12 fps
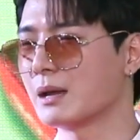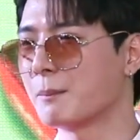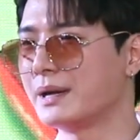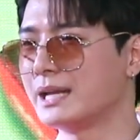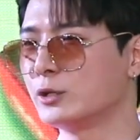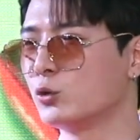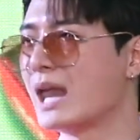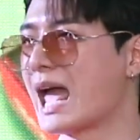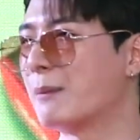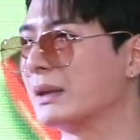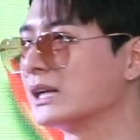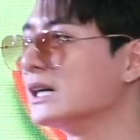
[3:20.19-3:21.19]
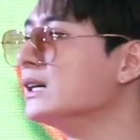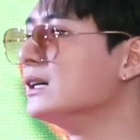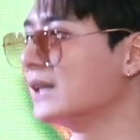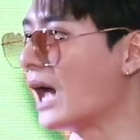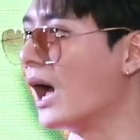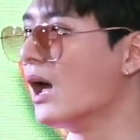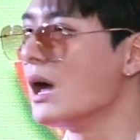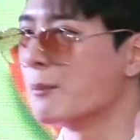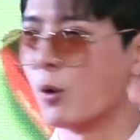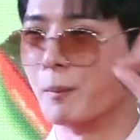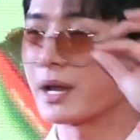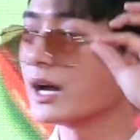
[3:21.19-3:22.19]
ไม่ได้ดูแลมันคืนอ่ะผ
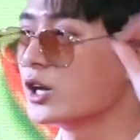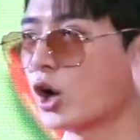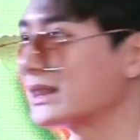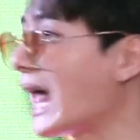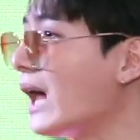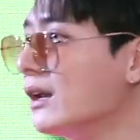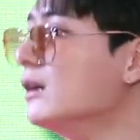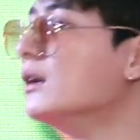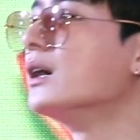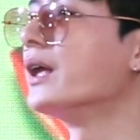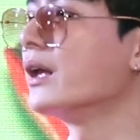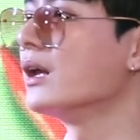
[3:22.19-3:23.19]
มไม่เคยหยอดตาเลย